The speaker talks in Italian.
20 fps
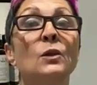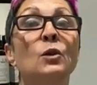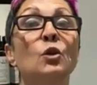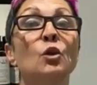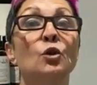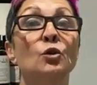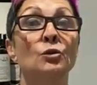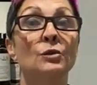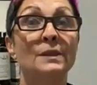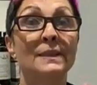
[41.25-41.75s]

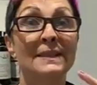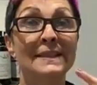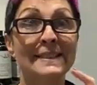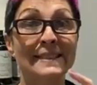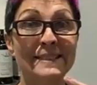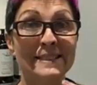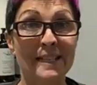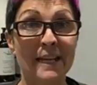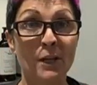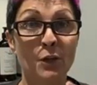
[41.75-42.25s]
non ti
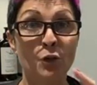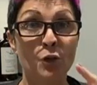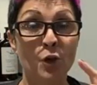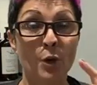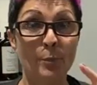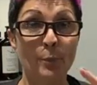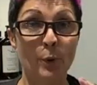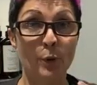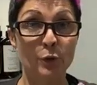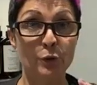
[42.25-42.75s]
stanno
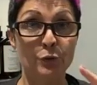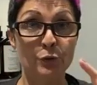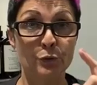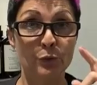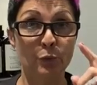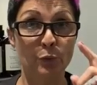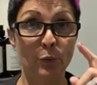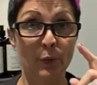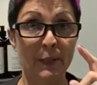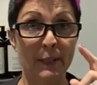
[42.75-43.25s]
a posto
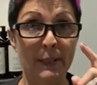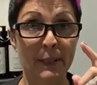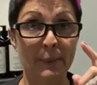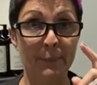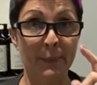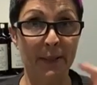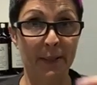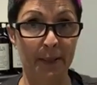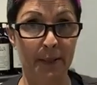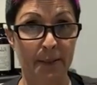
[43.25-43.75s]
i tuoi
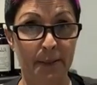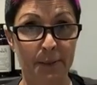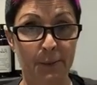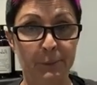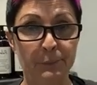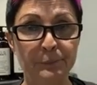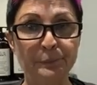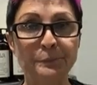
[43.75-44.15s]
capelli,